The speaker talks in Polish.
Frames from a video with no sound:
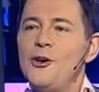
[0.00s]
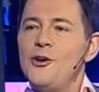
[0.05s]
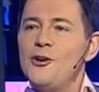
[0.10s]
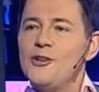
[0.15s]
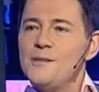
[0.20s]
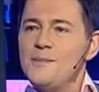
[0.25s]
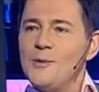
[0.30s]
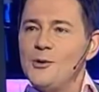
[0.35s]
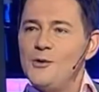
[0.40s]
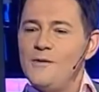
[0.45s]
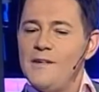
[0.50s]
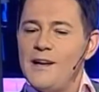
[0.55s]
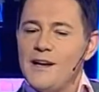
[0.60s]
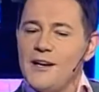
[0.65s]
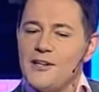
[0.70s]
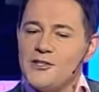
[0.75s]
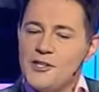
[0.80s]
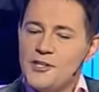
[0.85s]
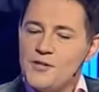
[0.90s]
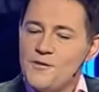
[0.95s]
Biorąc pod
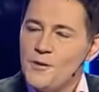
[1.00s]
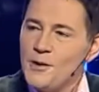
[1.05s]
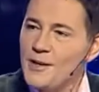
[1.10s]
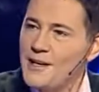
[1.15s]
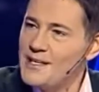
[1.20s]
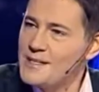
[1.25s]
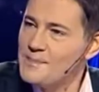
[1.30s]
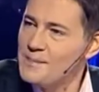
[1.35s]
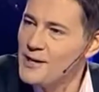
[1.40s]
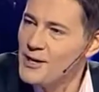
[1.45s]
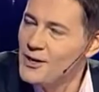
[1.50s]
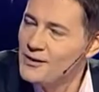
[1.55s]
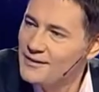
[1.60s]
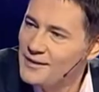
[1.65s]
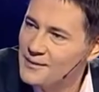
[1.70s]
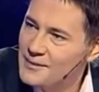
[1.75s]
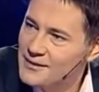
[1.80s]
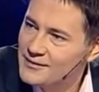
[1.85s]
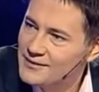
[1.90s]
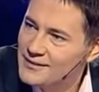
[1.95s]
uwagę, że czwórka jest
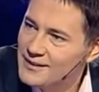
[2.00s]
pechowa,